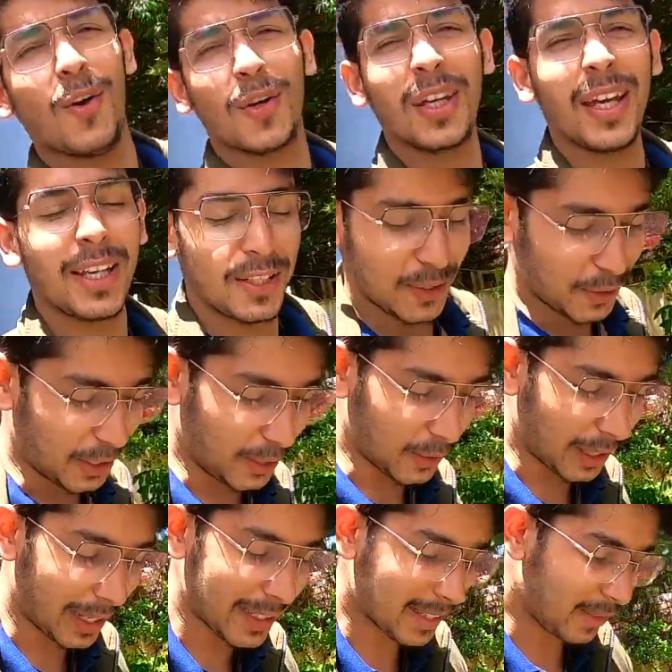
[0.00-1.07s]
ओके सो हेलो
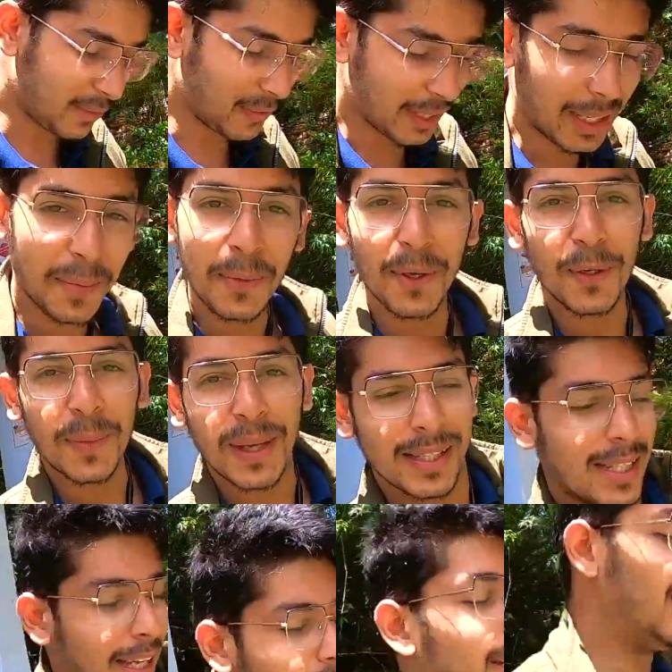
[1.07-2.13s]
गाइज वेलकम यू ऑल माई
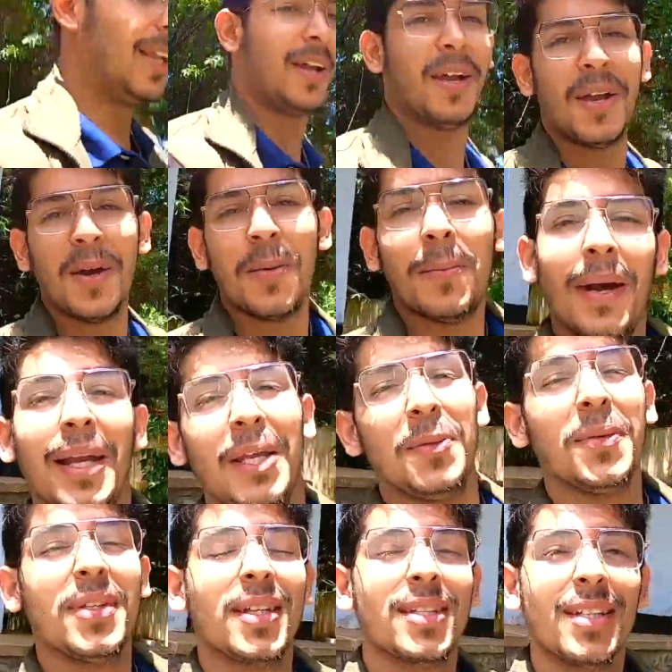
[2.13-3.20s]
चैनल माई
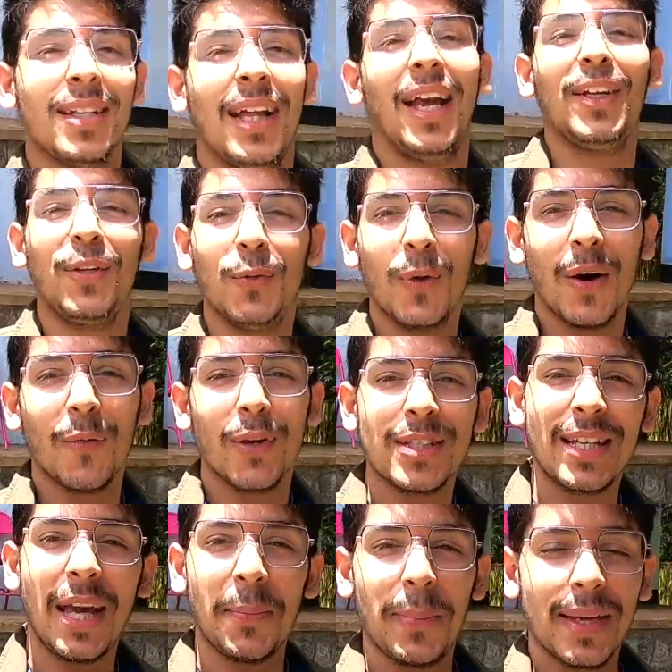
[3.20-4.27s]
नेम इज अक्षर एंड यू आर
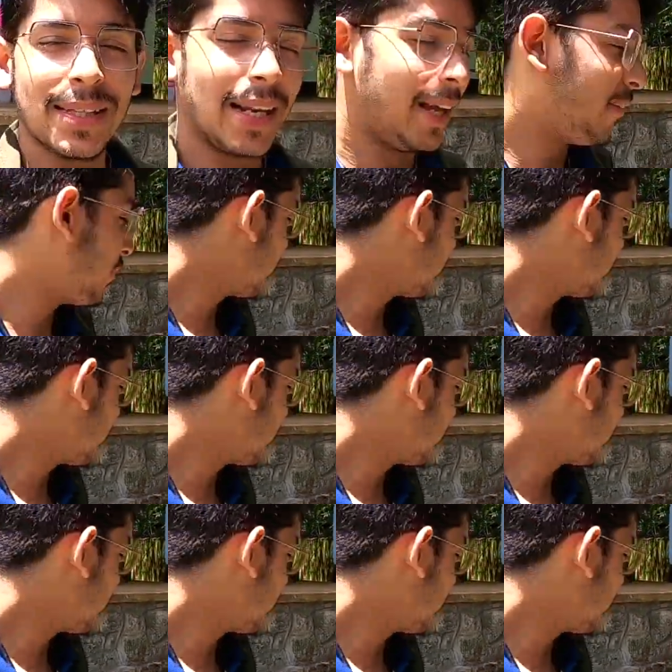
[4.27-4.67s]
वॉचिंग हैप्पीस लाइफ